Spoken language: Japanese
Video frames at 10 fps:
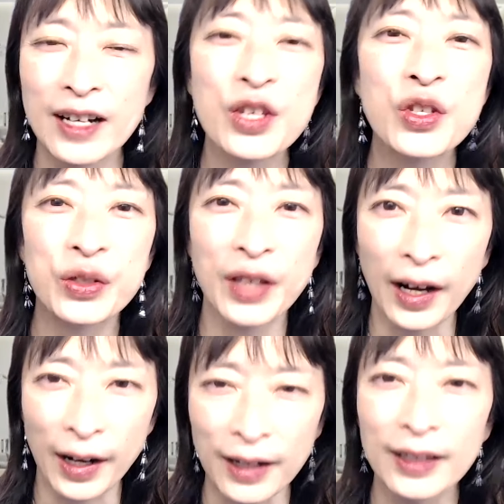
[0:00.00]
練習だ
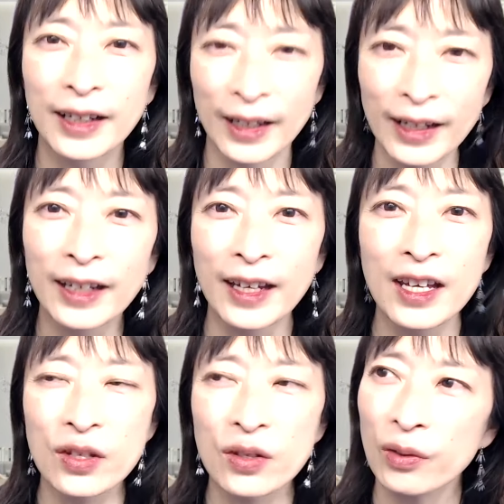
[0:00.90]
から。はい。
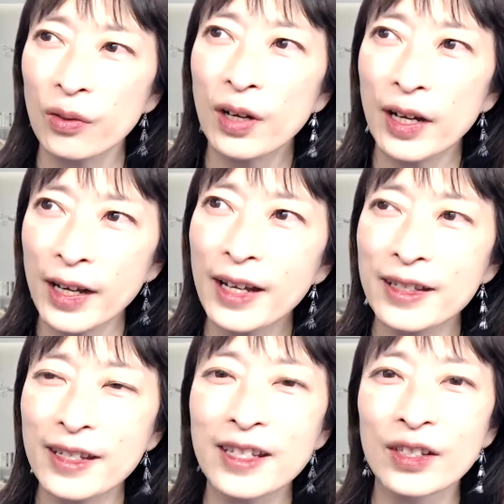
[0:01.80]
そこか
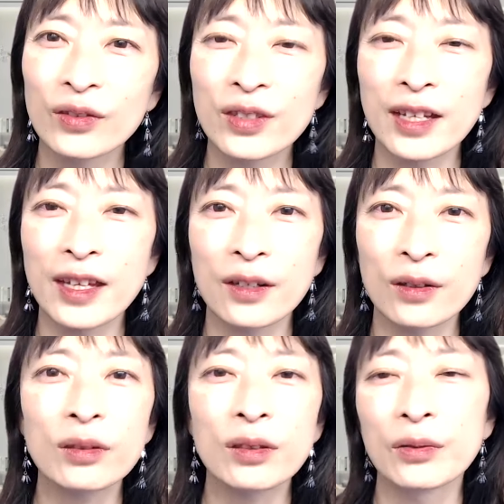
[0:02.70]
ら自信をつけてい
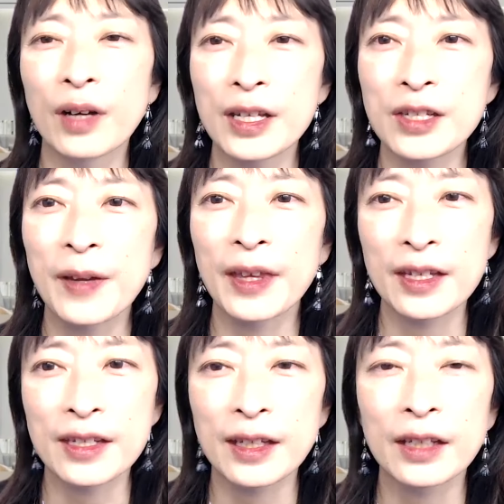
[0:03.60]
くっていうのが一番
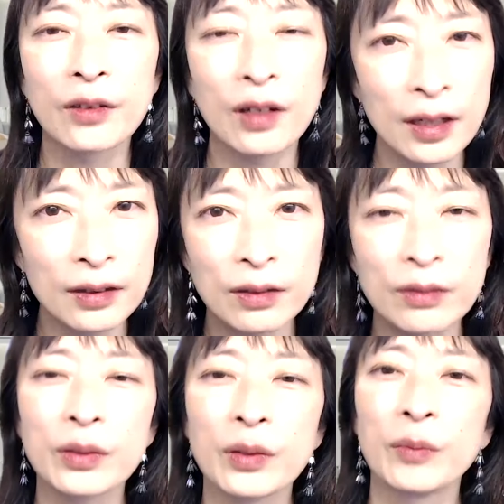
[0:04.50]
なんじゃないのかなって
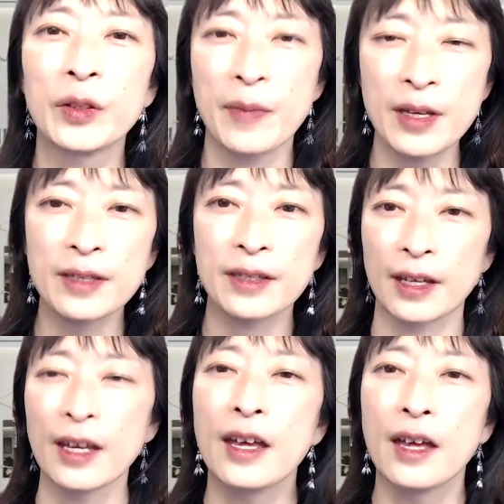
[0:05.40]
いうふうに思います。
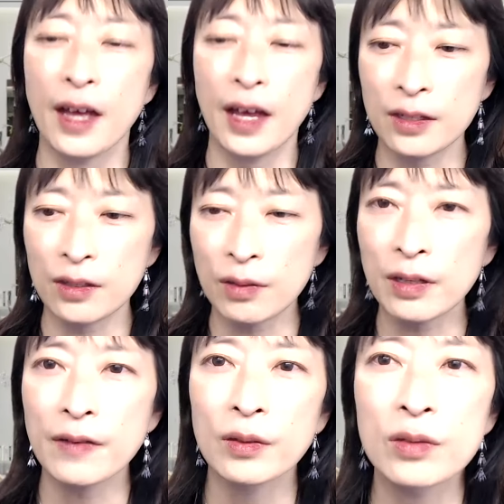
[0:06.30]
はい。それ
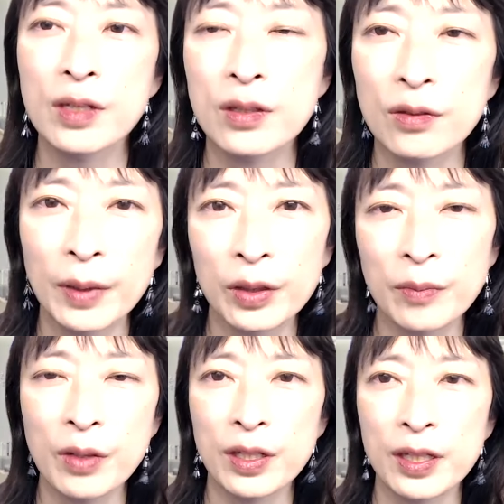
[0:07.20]
では本日のまと
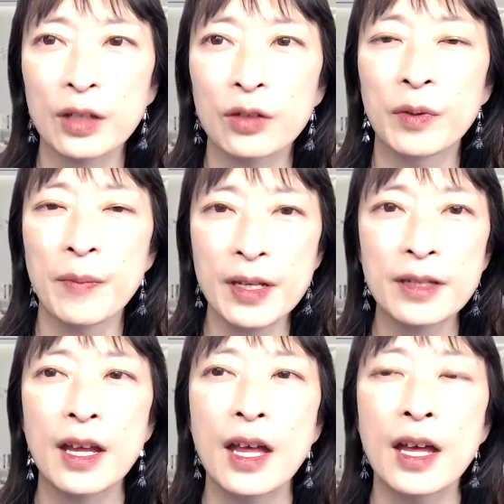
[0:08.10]
めをいきたいと思いま
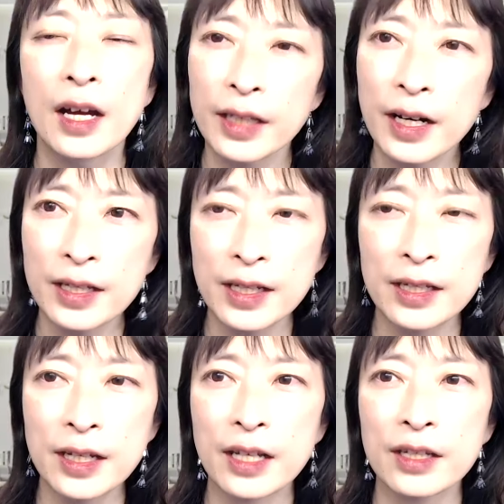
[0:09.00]
す。新し
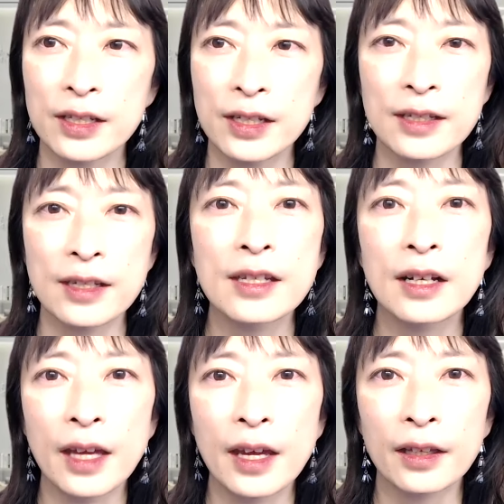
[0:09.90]
いチャレンジに自信
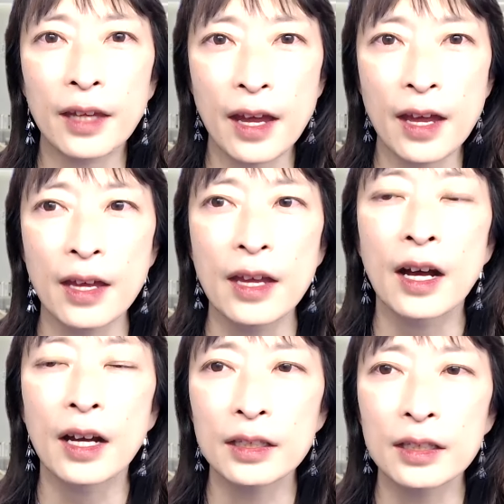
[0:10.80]
がない方へ、
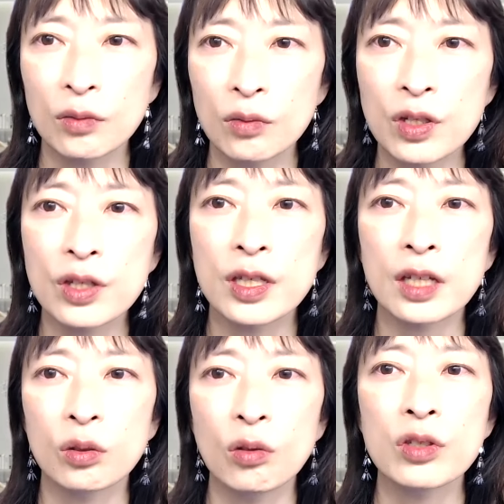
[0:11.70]
あなたの実
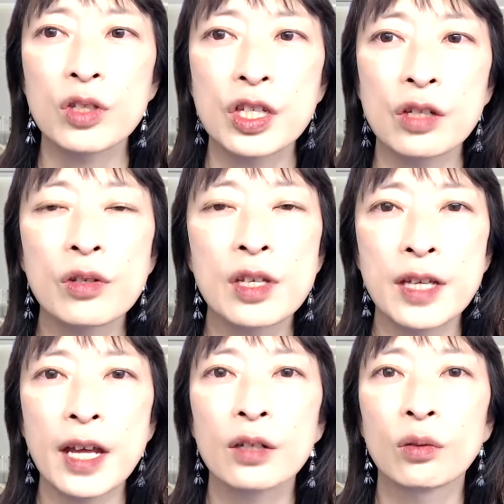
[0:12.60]
績と自信を
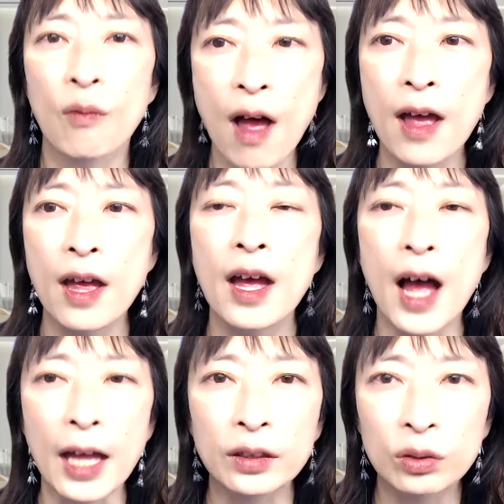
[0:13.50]
支えるのは
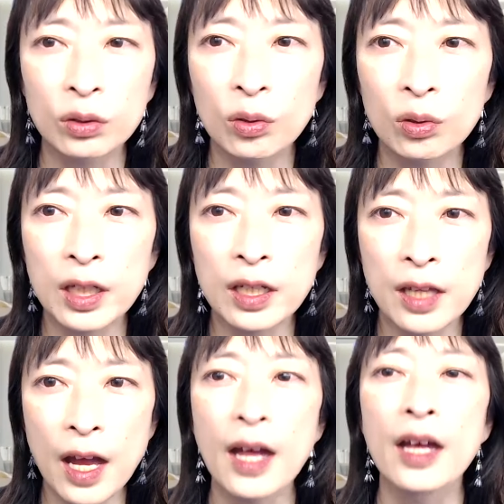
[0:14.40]
圧倒的
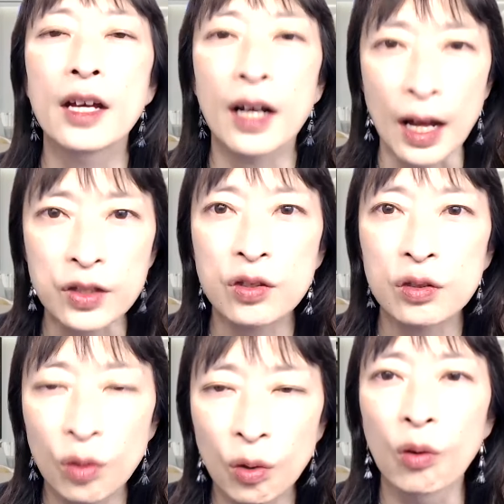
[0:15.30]
な
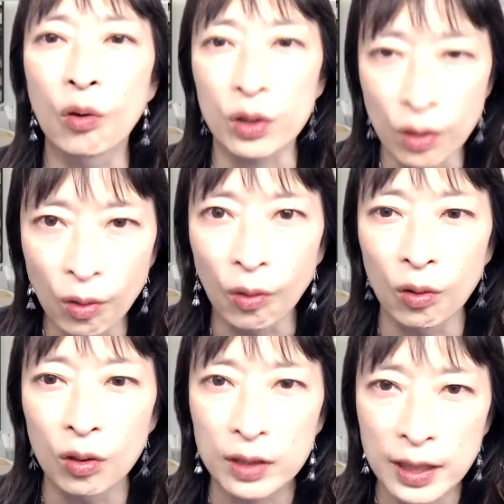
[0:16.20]
活動
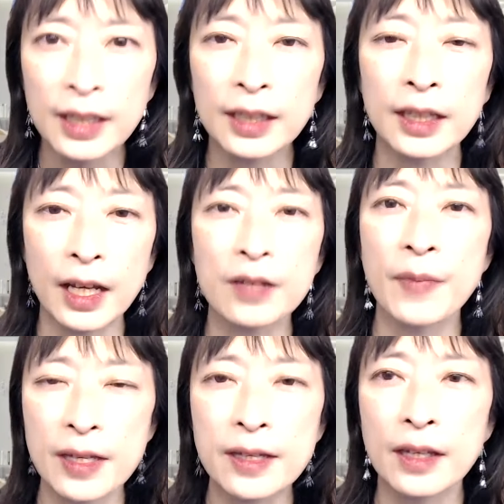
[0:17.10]
量になり
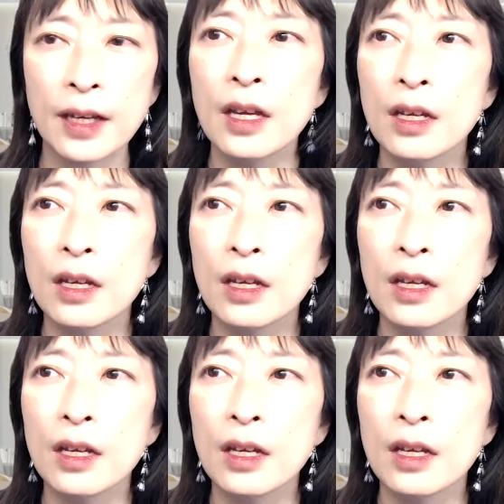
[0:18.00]
ます。